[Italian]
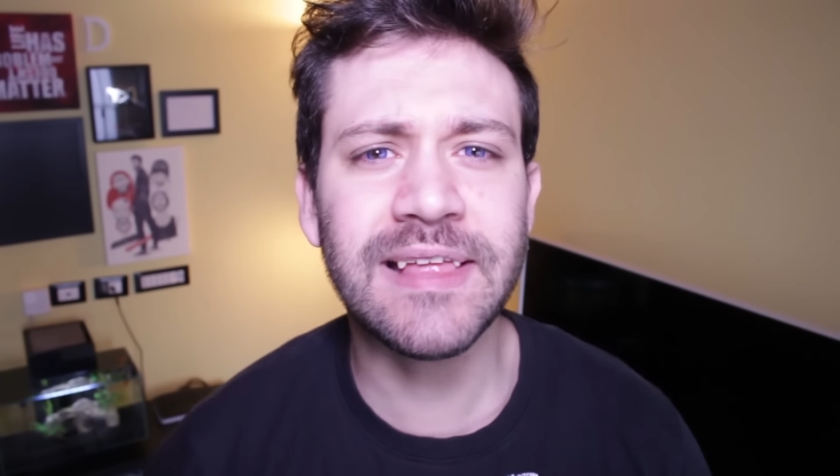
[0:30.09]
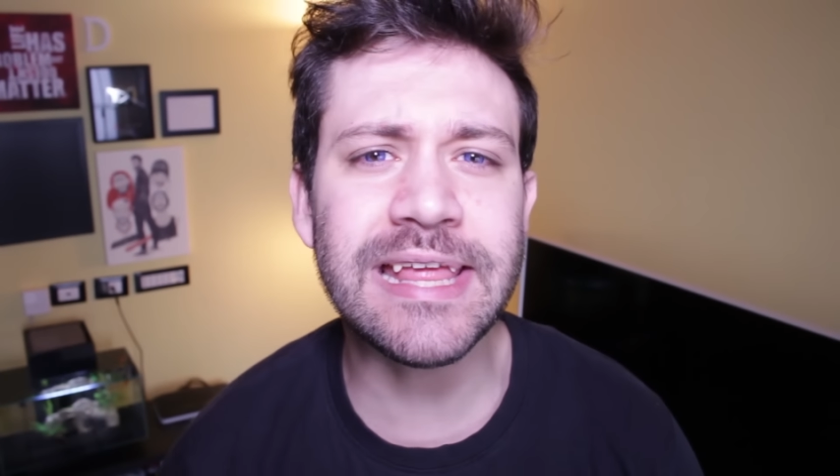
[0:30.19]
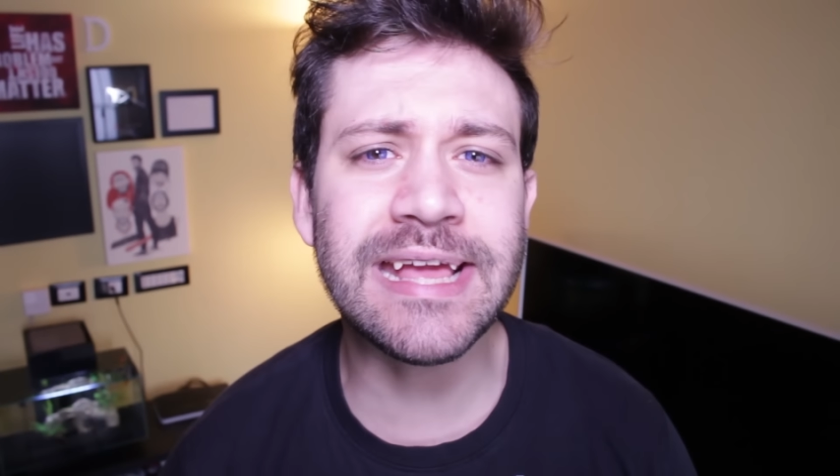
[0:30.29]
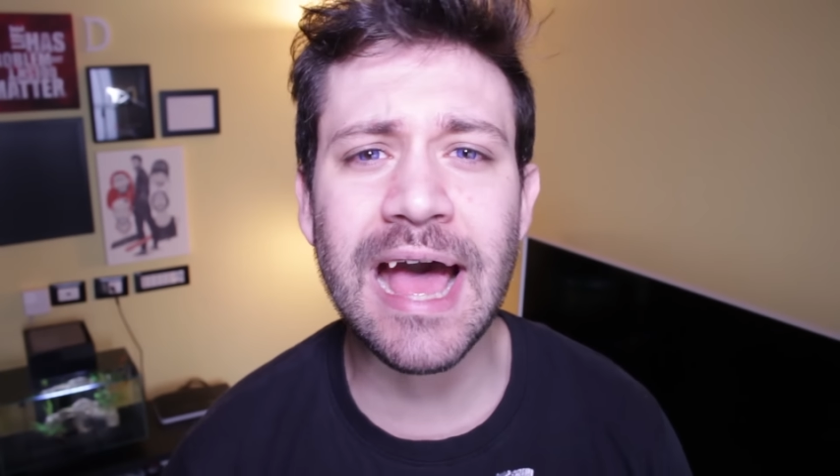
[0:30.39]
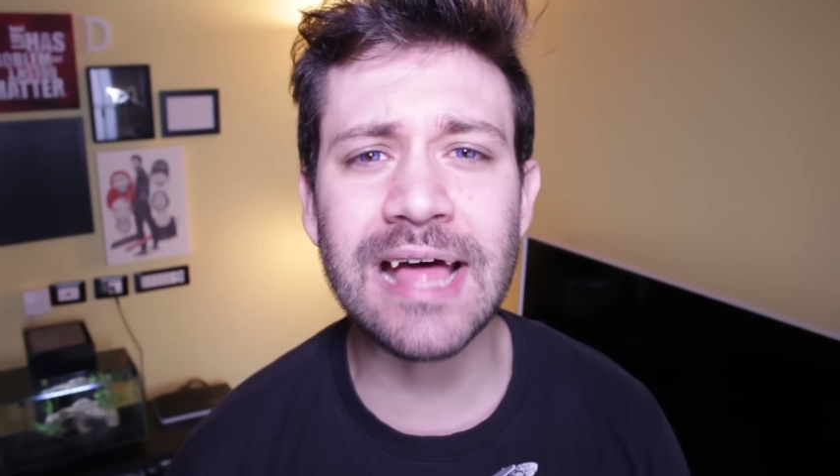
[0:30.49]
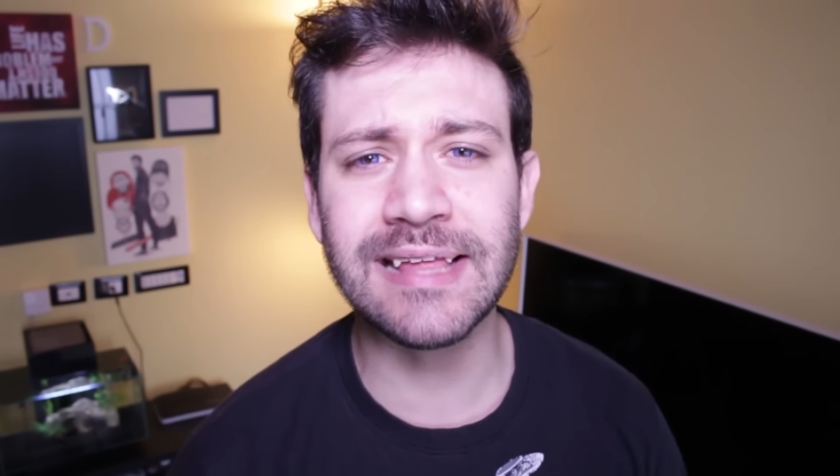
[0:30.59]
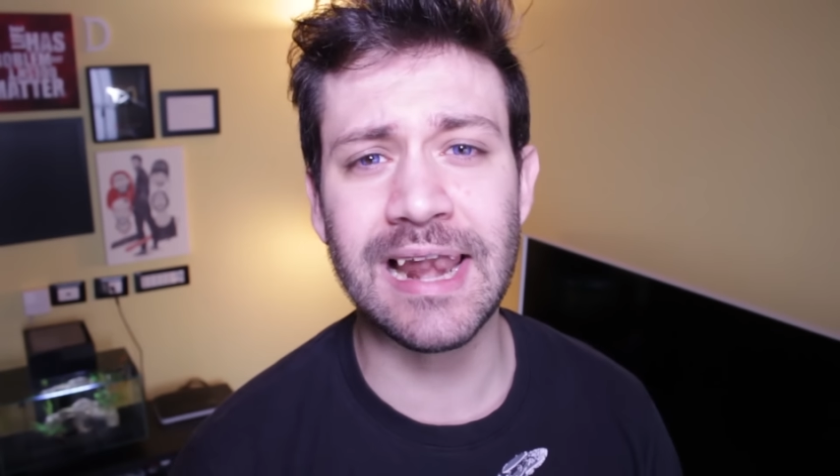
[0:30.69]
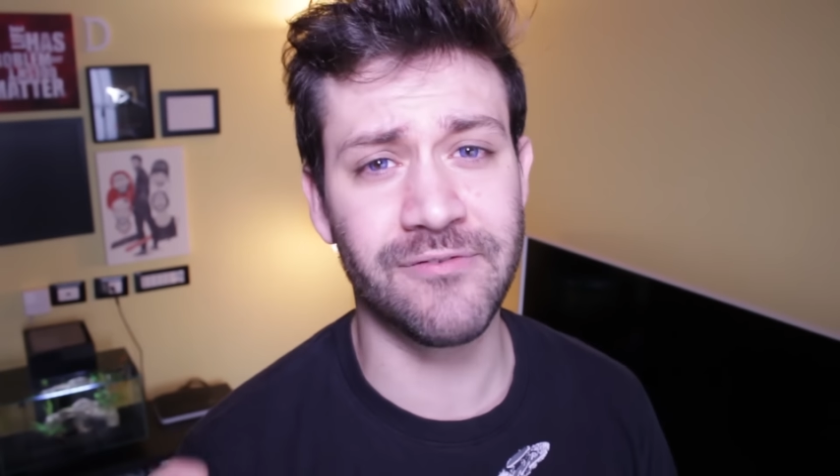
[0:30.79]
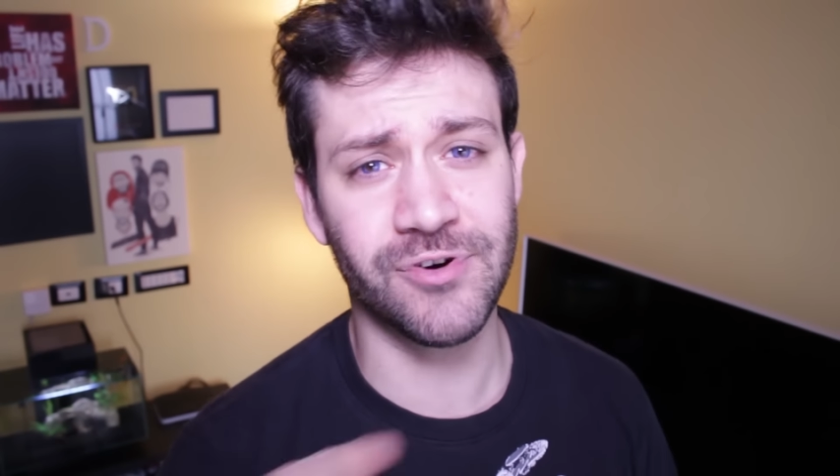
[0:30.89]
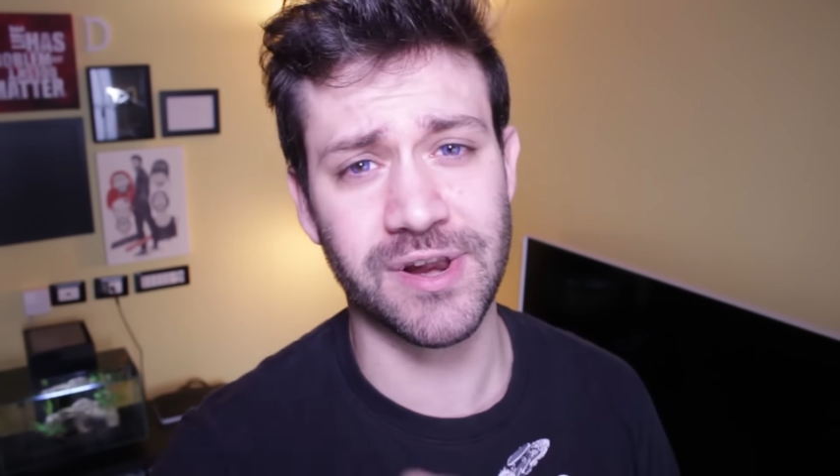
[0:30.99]
delicata,
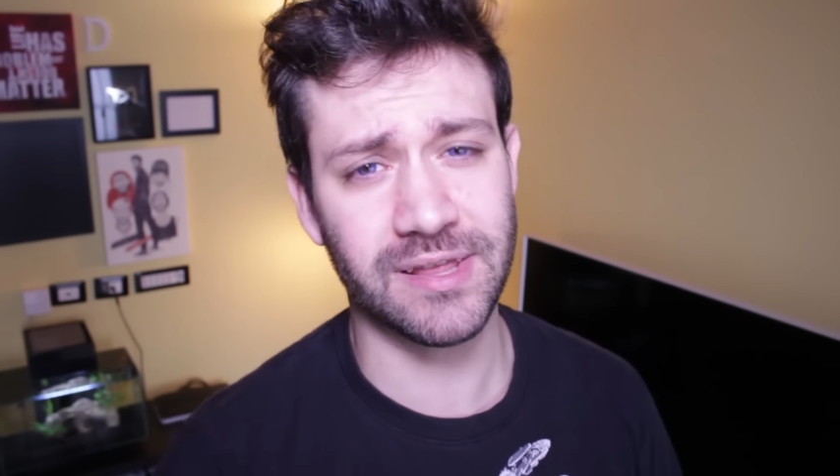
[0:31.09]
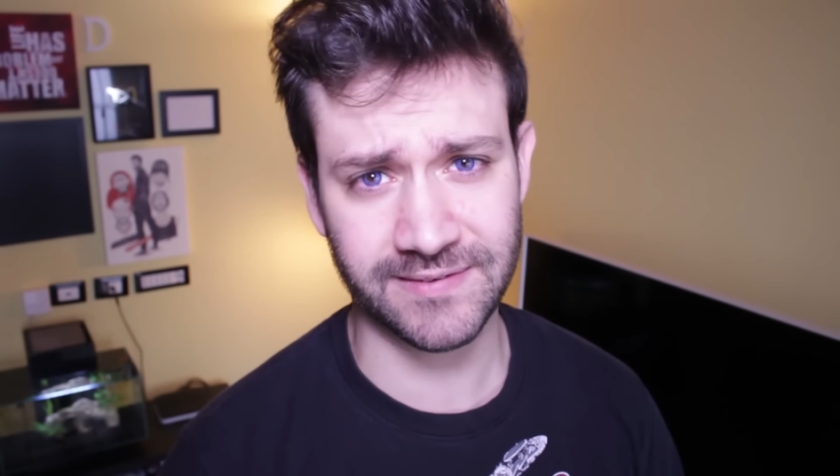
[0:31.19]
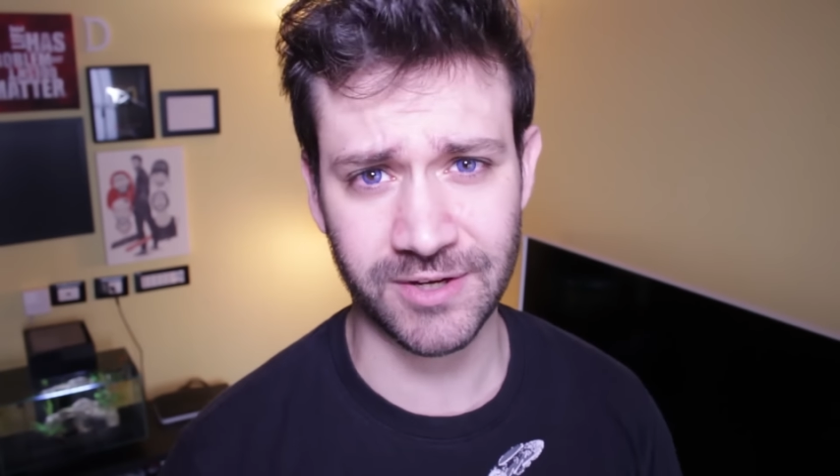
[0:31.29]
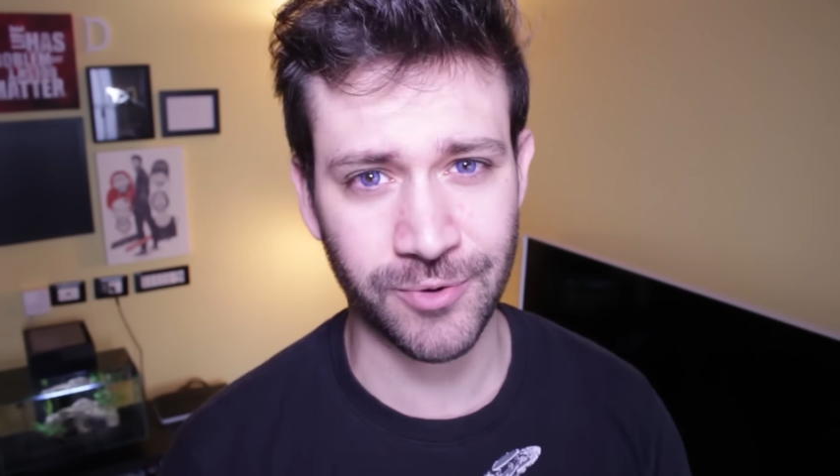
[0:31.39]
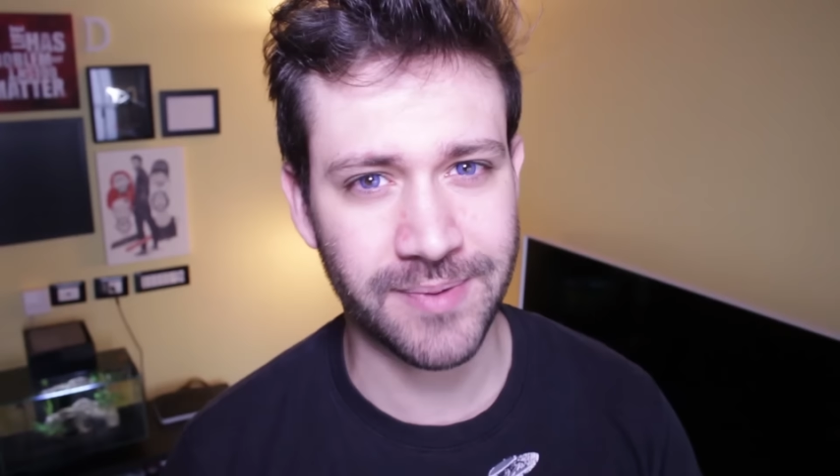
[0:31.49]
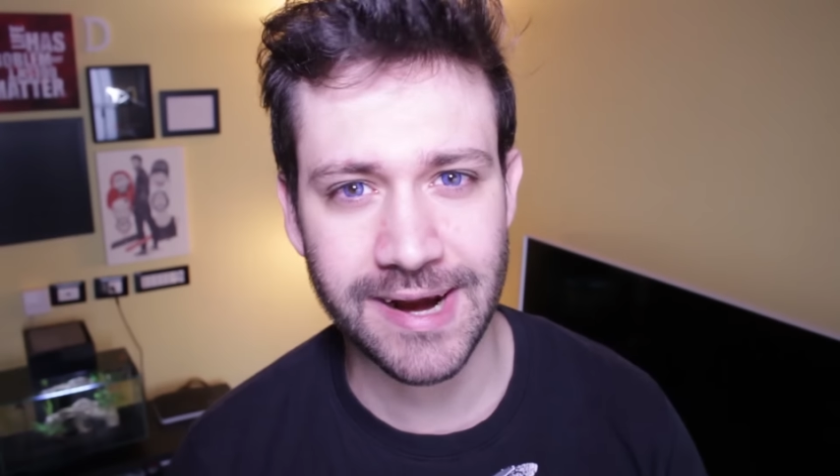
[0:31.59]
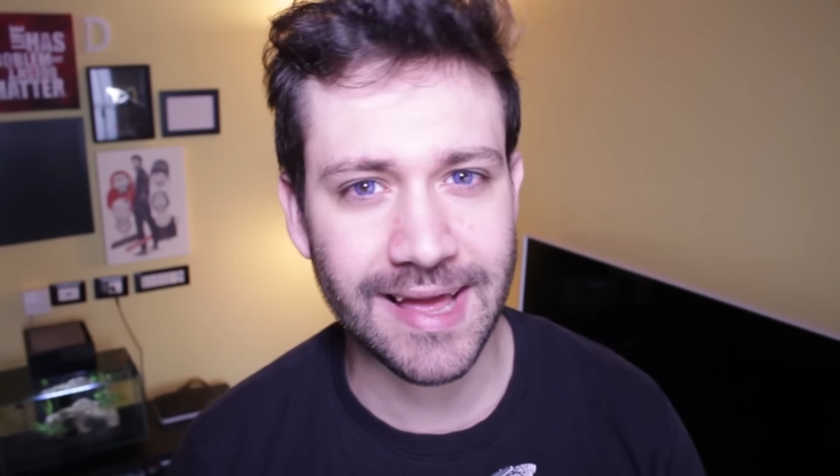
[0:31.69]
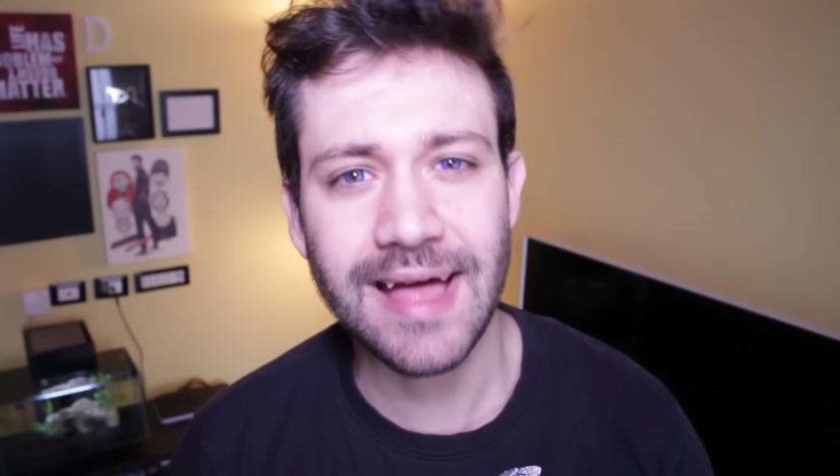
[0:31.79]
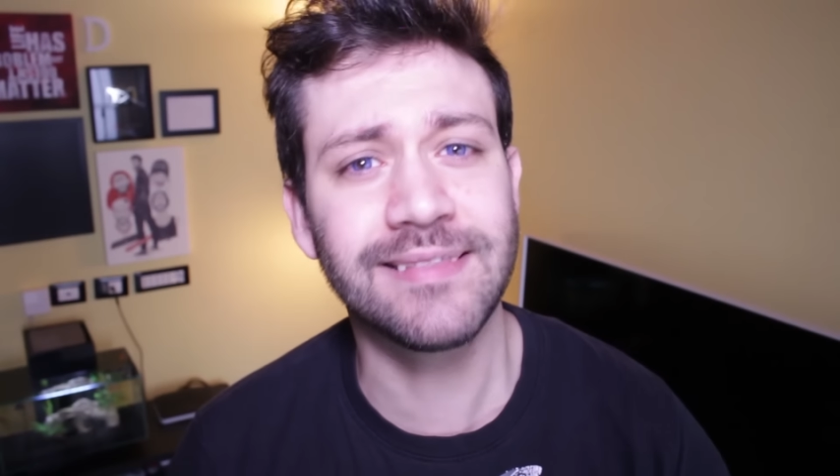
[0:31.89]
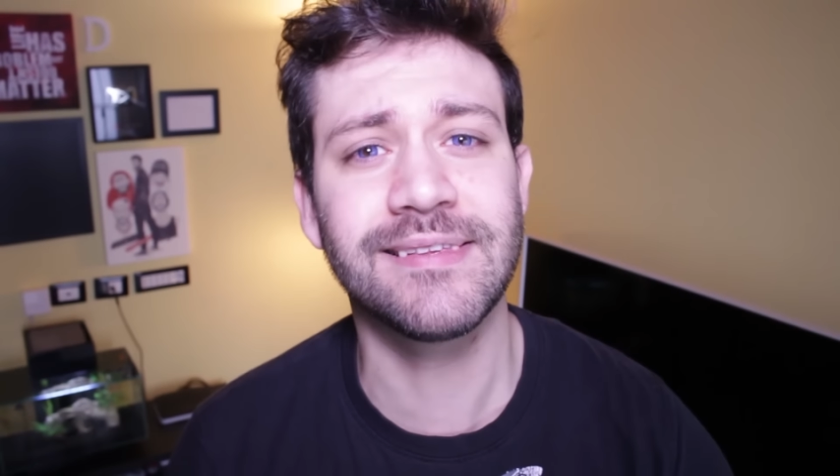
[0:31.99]
la vorreste come
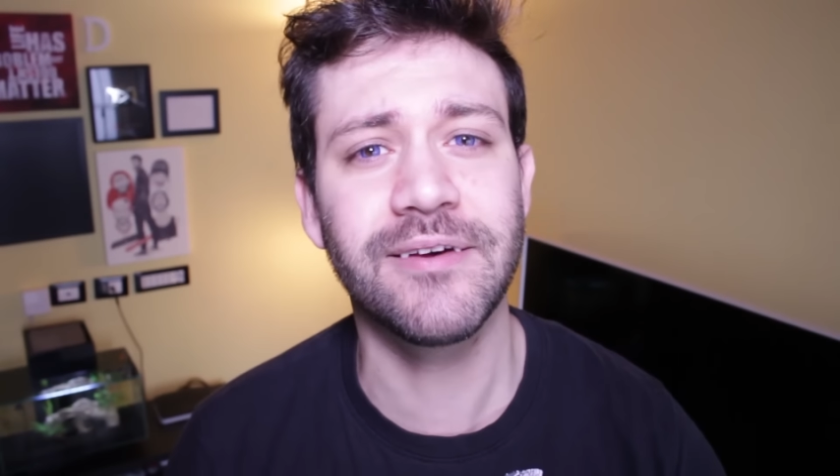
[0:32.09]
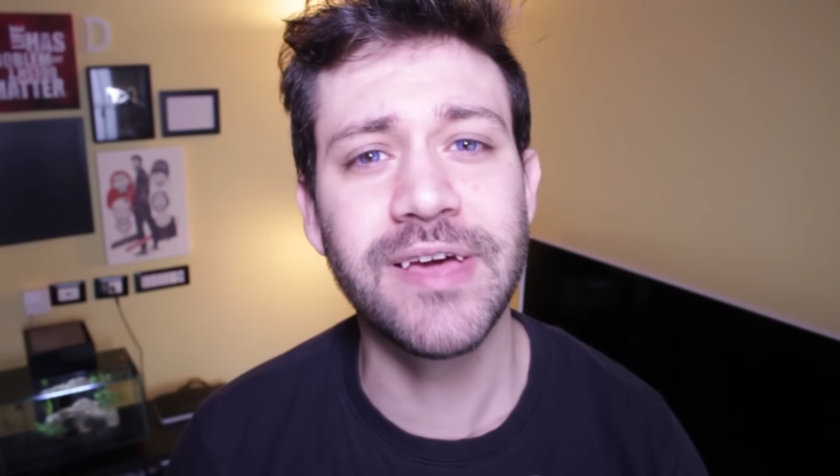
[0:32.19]
ragazza,